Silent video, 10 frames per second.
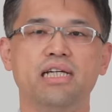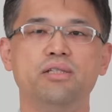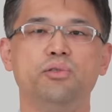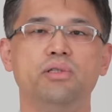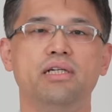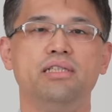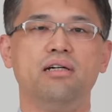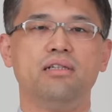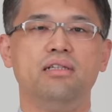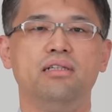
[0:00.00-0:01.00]
柑橘类、
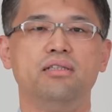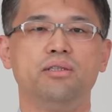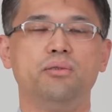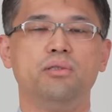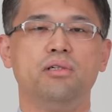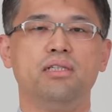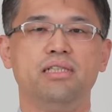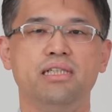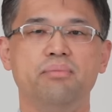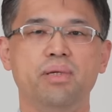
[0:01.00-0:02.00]
巧克力等食物都要
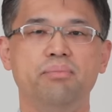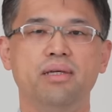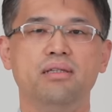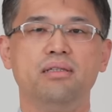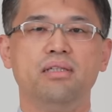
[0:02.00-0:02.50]
尽量避免，